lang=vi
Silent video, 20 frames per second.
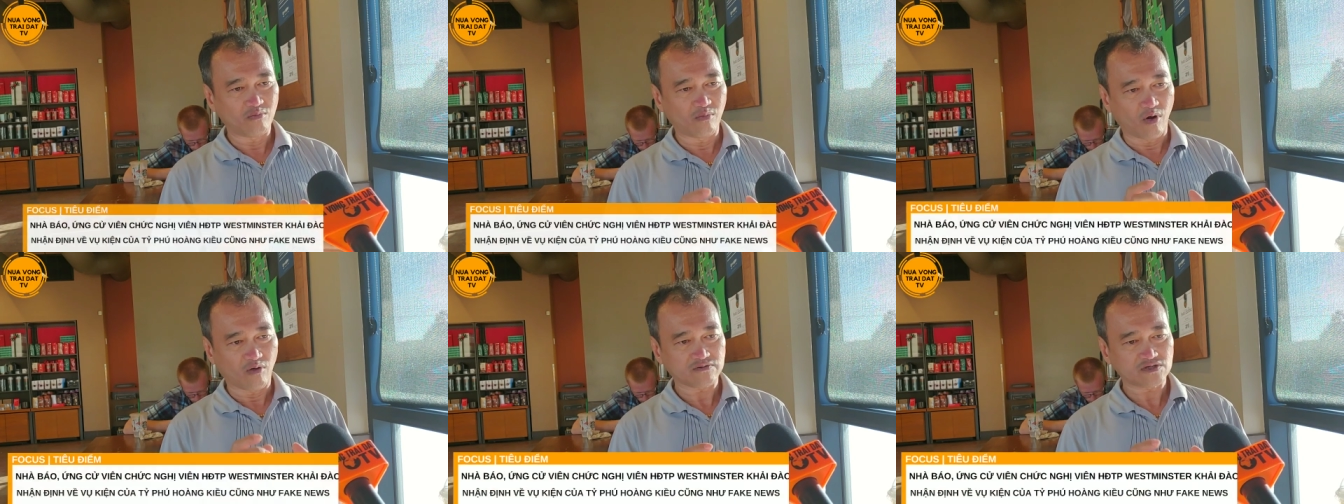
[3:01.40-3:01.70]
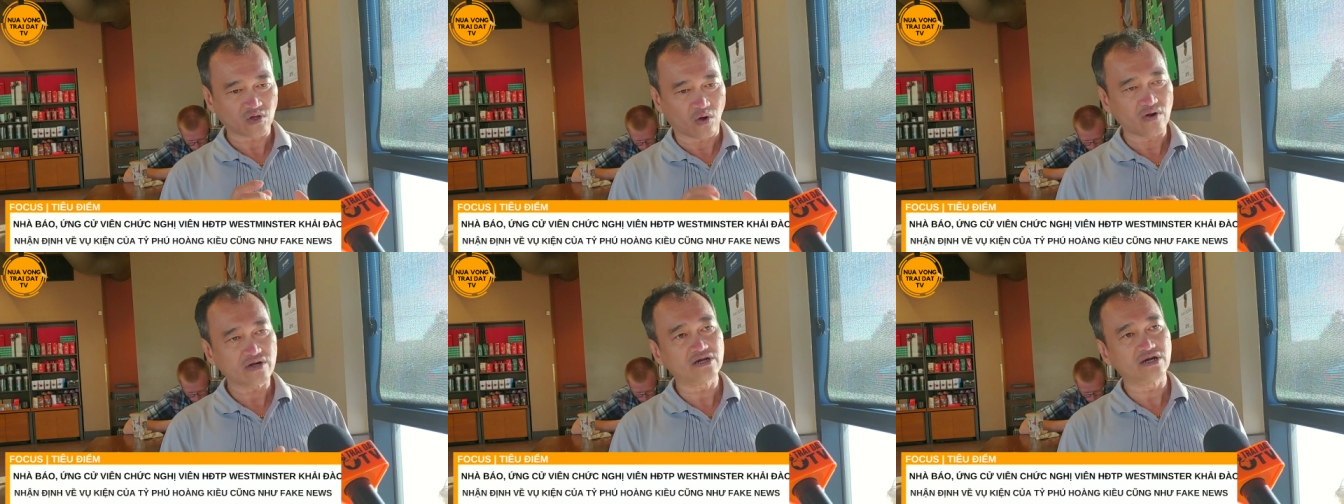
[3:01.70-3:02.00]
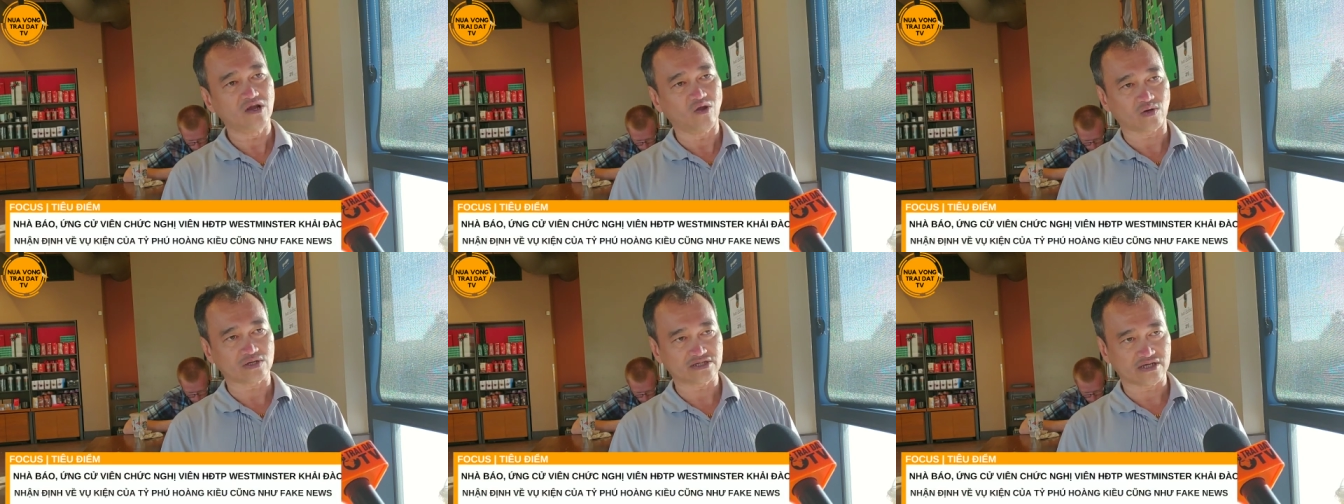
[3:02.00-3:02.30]
một số
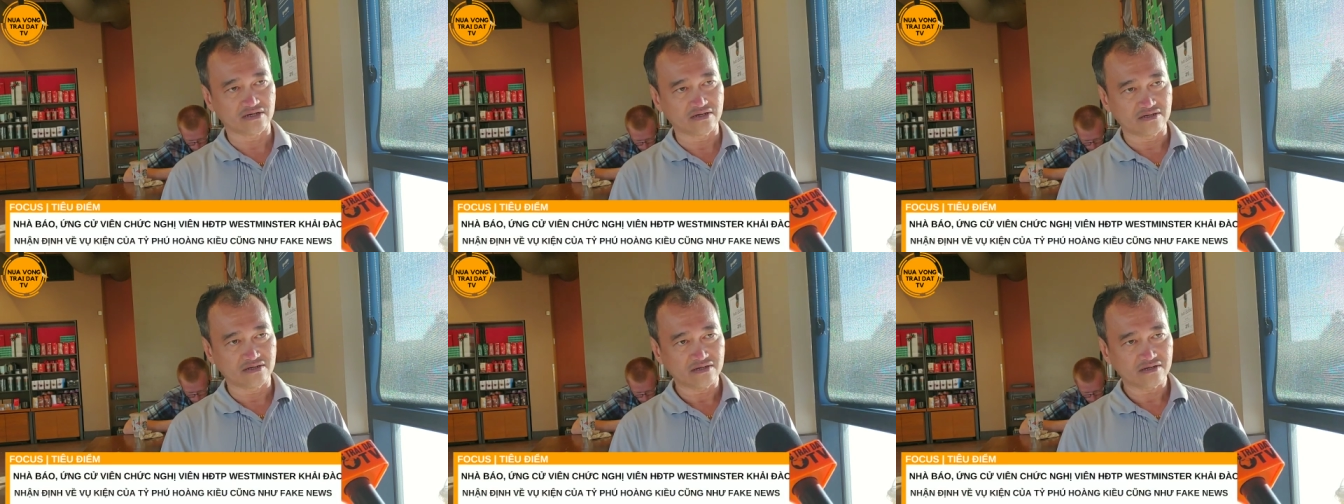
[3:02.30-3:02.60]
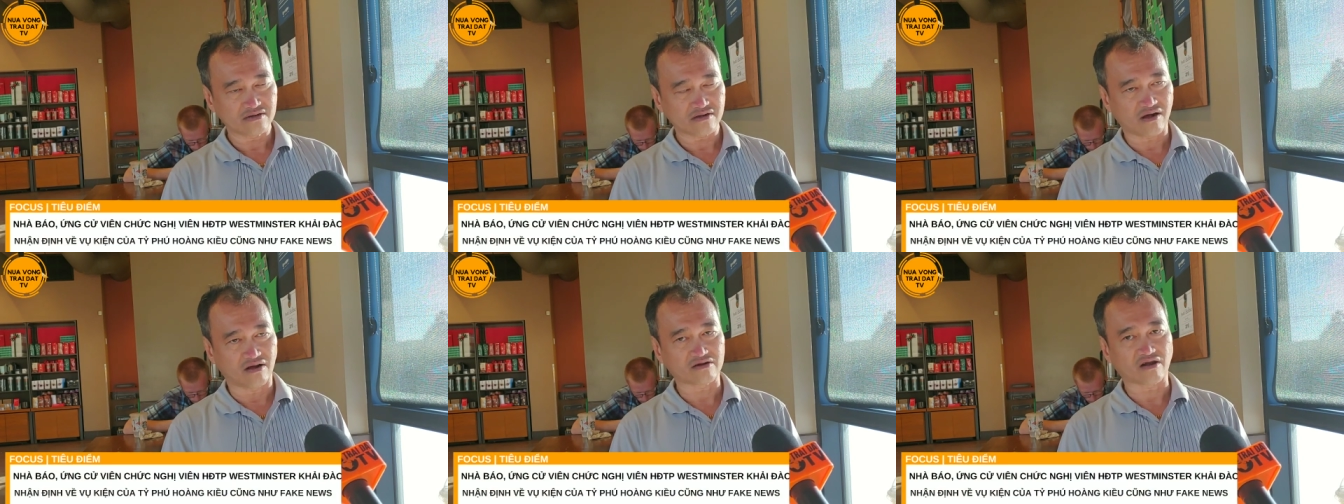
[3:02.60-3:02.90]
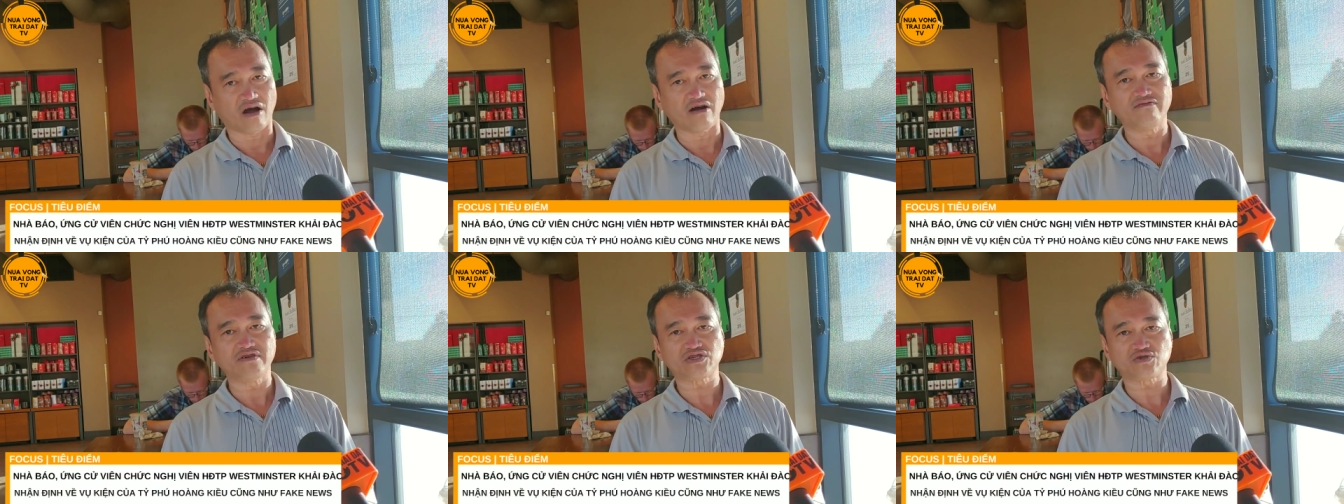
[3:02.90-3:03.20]
người luật sư còn
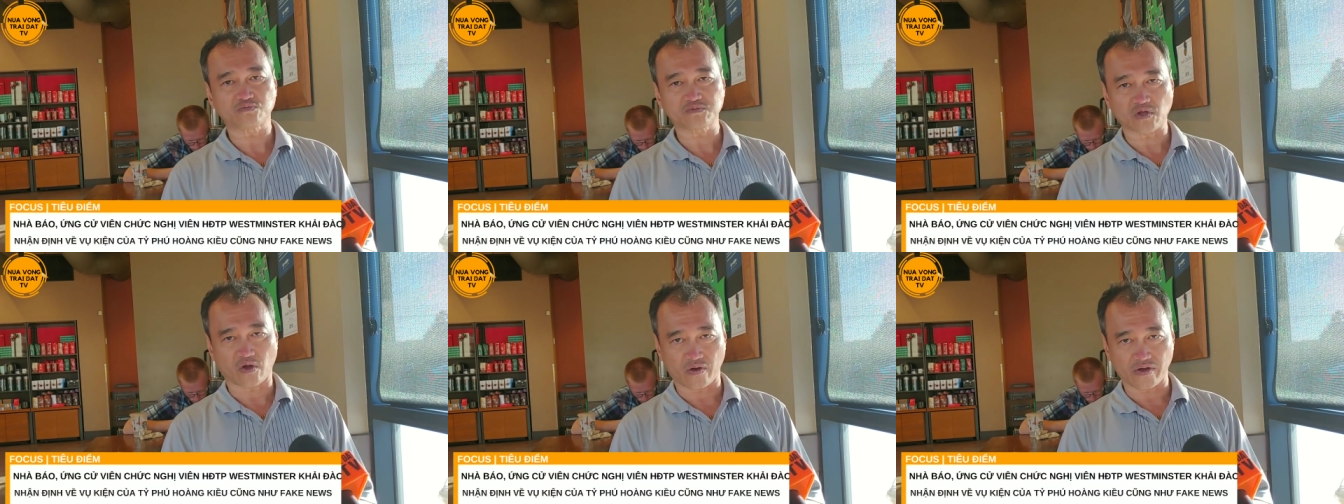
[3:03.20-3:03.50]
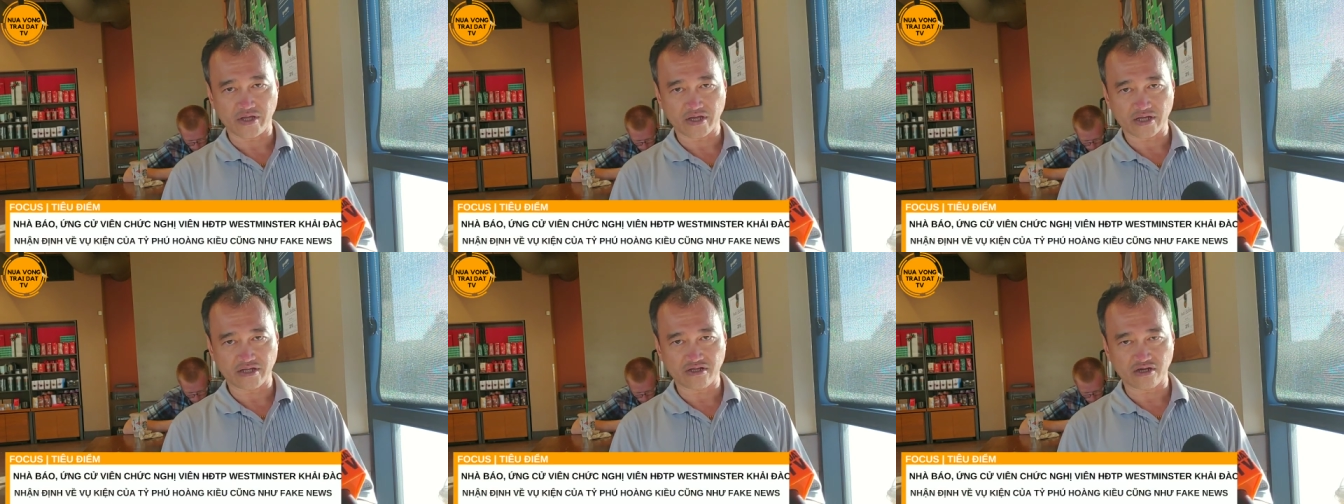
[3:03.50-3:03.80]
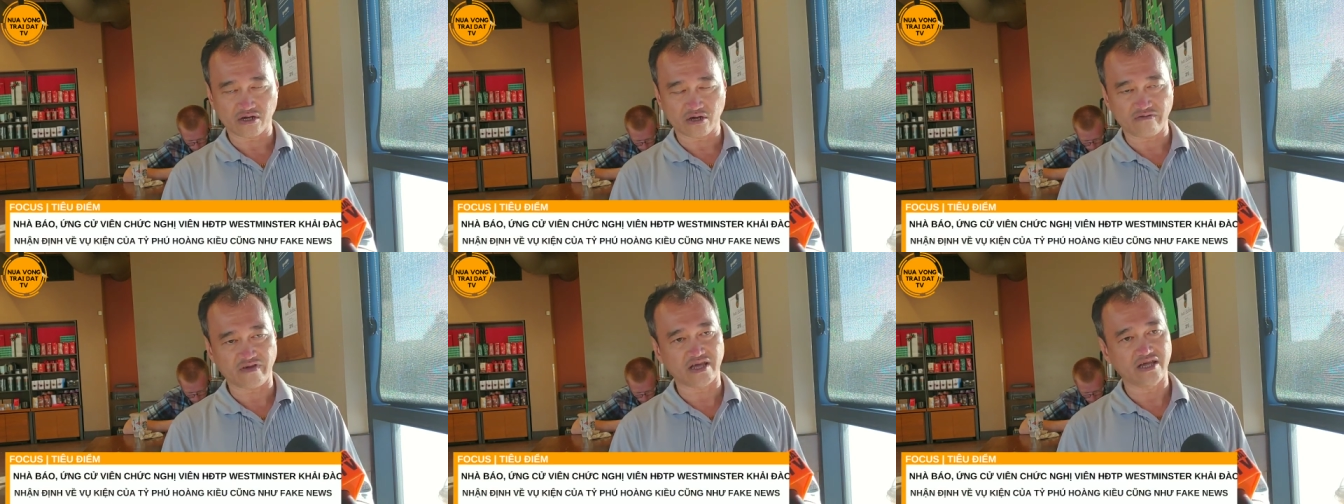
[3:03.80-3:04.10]
nói với chúng tôi, kính
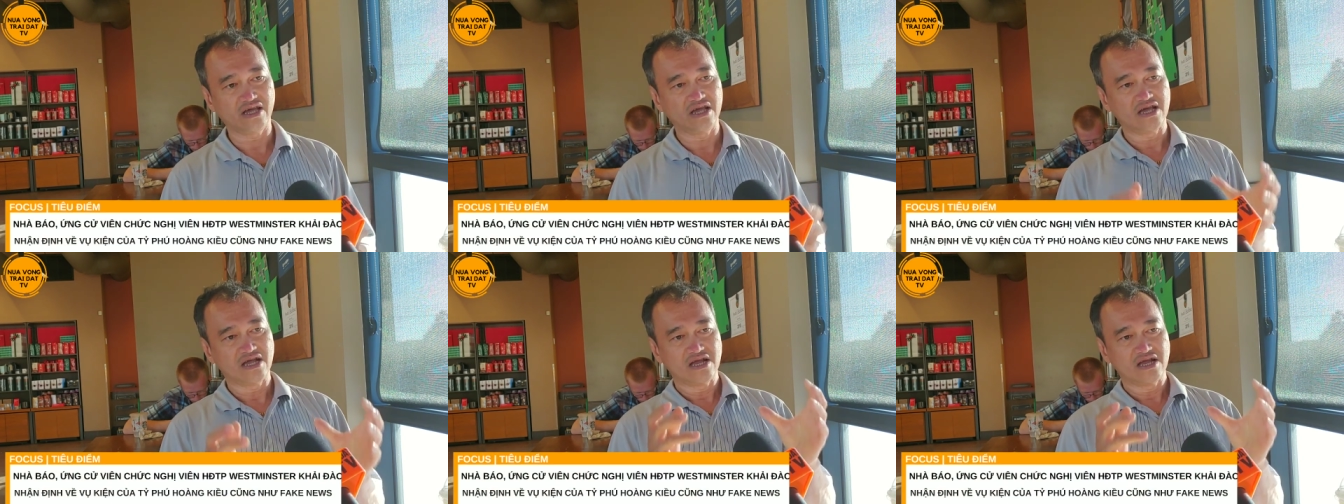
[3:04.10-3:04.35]
thưa quý vị,